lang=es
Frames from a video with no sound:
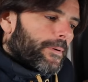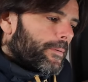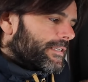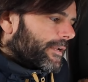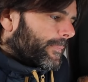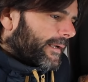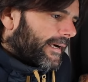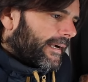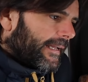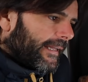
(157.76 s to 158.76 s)
a aprovechar
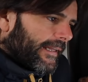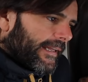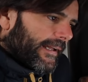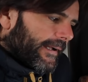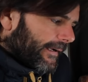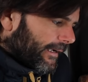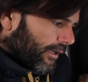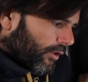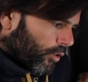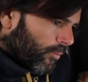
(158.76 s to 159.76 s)
para
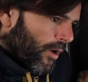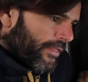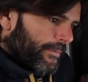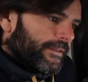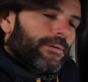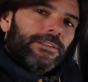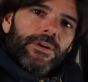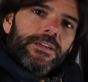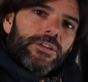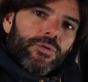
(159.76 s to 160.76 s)
como hace 24
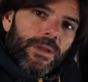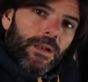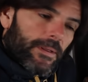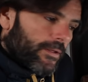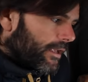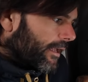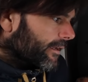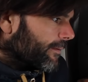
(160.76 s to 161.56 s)
horas que subí el vídeo ayer,